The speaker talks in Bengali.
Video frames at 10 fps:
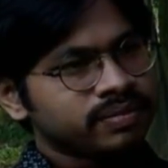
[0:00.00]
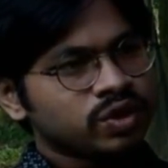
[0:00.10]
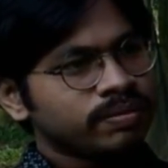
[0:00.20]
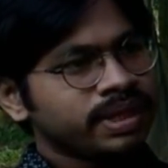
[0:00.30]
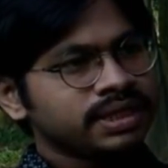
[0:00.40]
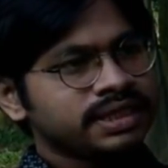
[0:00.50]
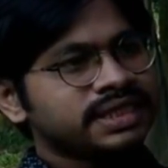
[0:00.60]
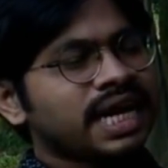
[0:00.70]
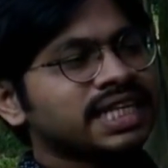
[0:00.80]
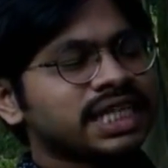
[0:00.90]
তবে
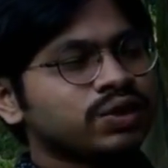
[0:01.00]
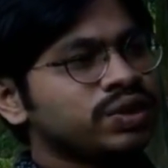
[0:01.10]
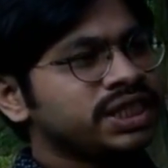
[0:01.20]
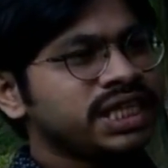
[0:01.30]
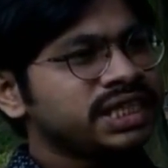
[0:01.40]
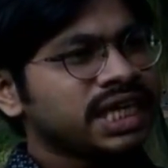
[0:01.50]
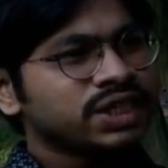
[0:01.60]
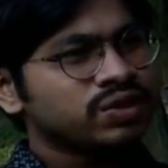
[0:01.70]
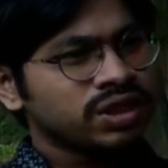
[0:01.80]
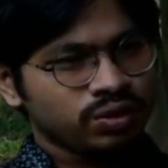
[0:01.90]
যেটা আশা করি সেটা
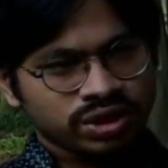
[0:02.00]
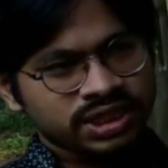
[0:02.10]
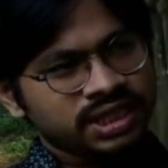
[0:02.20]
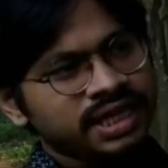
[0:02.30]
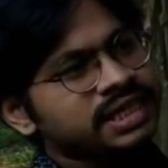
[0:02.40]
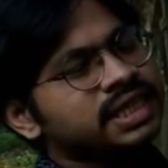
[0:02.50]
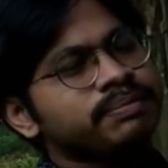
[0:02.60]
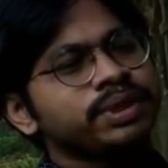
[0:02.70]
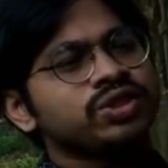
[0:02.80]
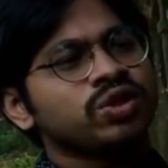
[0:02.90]
আসলে হচ্ছে না এটার
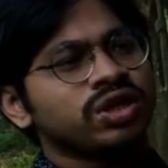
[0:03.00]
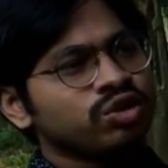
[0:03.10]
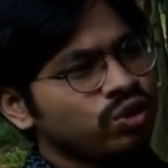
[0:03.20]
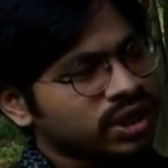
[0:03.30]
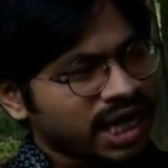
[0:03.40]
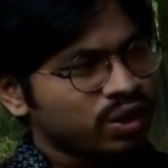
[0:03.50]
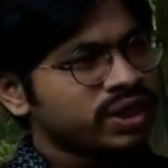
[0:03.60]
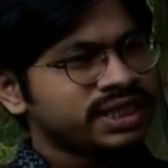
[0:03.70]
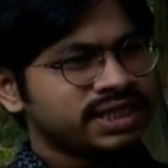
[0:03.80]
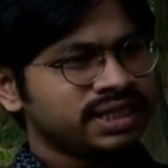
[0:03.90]
পিছনে অনেকগুলো কারণ
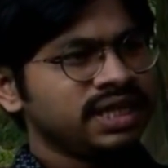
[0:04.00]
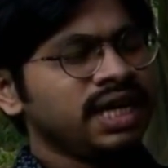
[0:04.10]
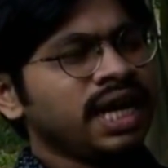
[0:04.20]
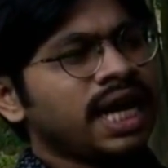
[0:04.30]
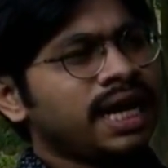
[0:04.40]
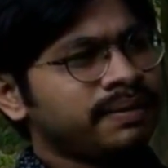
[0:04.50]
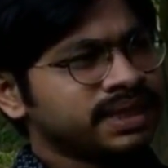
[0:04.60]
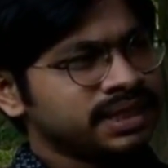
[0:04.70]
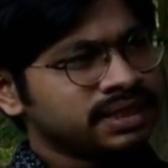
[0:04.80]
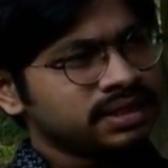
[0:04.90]
আছে
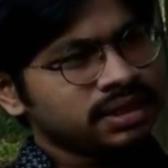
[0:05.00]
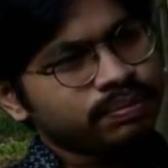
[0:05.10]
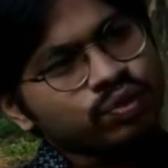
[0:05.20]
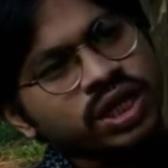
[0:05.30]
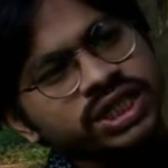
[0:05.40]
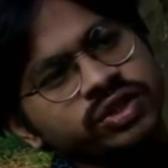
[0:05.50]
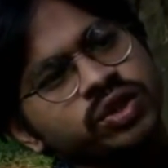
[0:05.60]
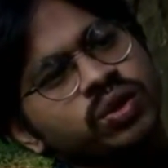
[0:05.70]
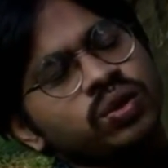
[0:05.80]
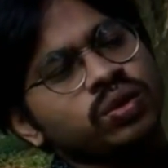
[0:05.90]
আমাদের
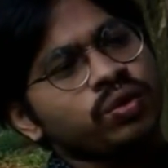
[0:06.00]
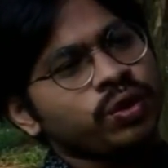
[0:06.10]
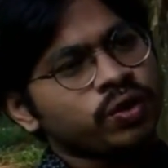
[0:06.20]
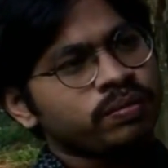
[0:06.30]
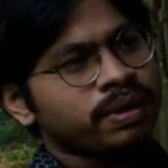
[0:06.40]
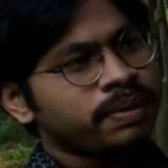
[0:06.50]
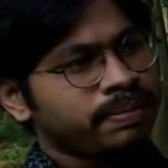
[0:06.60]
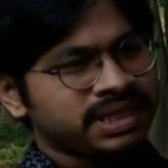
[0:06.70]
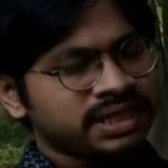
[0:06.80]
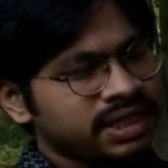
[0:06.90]
প্রকাশনীগুলো ওরকমভাবে
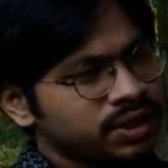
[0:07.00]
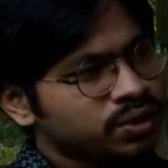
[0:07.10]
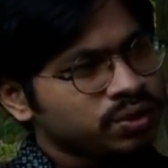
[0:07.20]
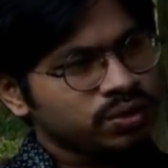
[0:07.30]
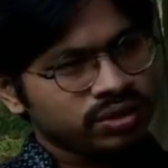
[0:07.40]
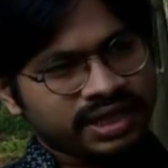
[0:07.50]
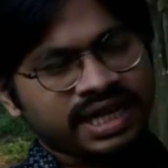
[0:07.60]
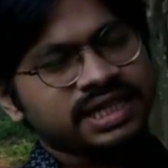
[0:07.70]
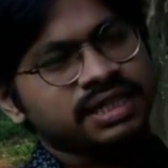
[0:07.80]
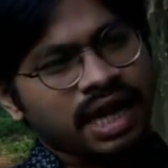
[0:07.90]
পেশাদারিত্ব
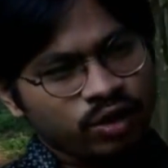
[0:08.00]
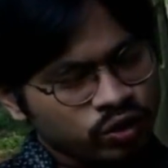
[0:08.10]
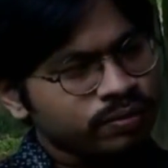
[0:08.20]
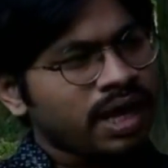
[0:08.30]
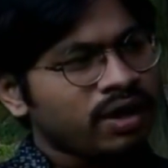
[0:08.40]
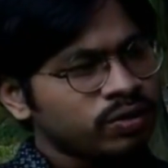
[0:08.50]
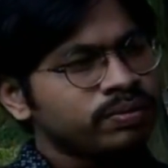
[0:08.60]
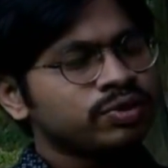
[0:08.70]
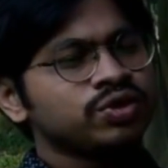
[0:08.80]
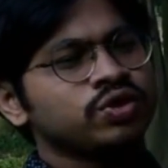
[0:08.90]
দেখাতে এখনও এখন
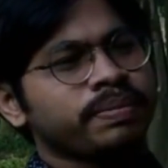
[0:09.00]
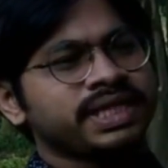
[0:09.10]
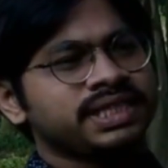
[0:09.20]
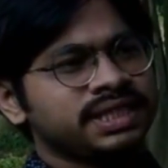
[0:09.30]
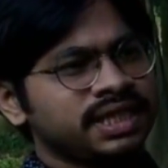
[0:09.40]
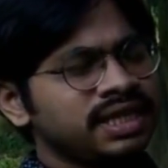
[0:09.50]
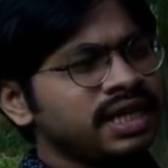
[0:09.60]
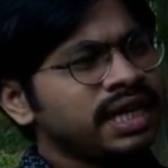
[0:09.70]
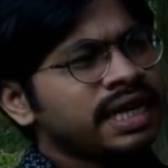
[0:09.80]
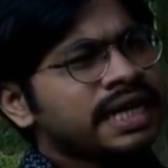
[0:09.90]
পর্যন্ত পাচ্ছে না
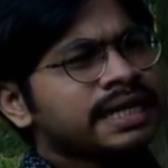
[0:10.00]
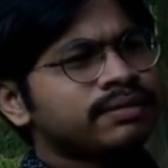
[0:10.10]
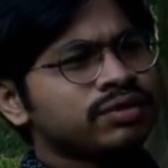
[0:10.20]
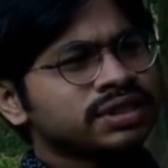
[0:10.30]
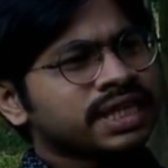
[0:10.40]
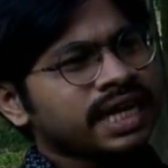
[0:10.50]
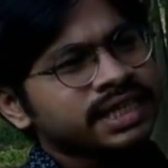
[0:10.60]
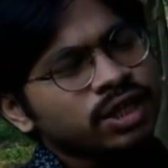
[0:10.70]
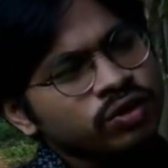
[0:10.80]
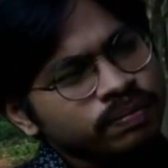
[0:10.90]
এবং তারা
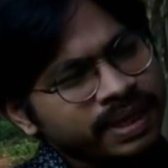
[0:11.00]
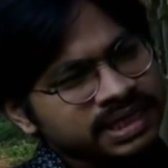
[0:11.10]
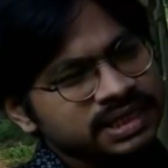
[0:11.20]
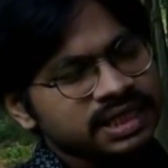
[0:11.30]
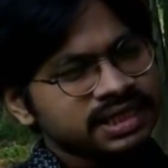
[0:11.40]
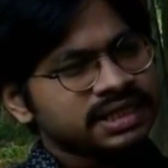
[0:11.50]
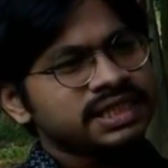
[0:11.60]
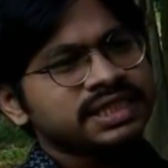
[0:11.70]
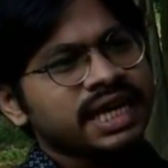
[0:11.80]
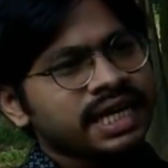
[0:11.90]
যখন পাচ্ছে না
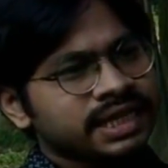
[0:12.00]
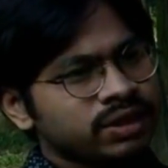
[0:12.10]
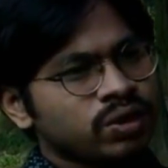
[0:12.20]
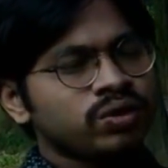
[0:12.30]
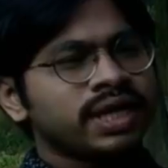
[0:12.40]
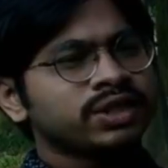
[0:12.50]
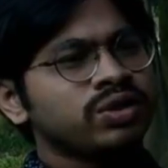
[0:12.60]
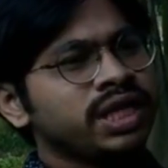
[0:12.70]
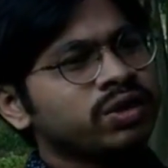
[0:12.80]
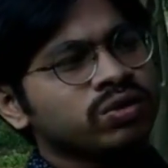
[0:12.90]
নিজেদের জায়গাতে তখন
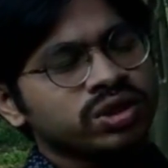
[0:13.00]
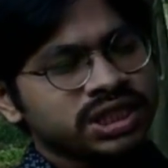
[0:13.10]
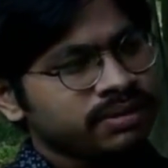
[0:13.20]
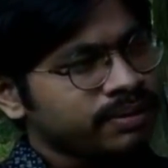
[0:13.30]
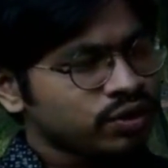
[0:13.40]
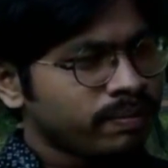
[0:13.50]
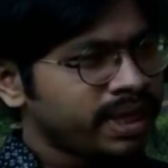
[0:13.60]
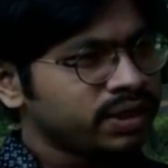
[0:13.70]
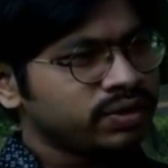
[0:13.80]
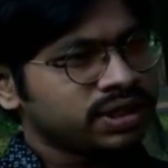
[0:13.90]
একজন লেখককে সেভাবে
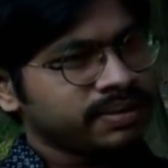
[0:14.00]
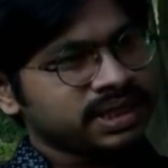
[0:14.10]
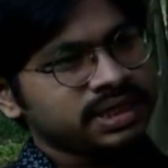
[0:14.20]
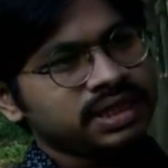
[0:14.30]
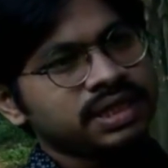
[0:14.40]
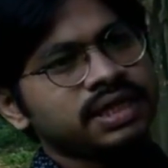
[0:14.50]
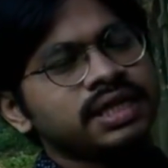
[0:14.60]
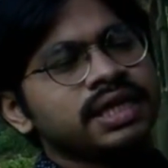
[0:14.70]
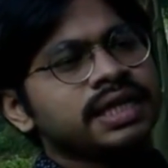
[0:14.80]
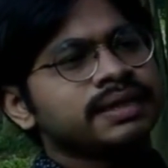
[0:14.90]
সম্মানী করতে পারছে না
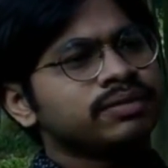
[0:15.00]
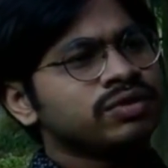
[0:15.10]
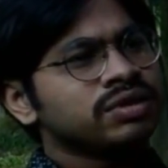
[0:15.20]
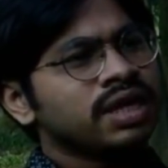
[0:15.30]
এবং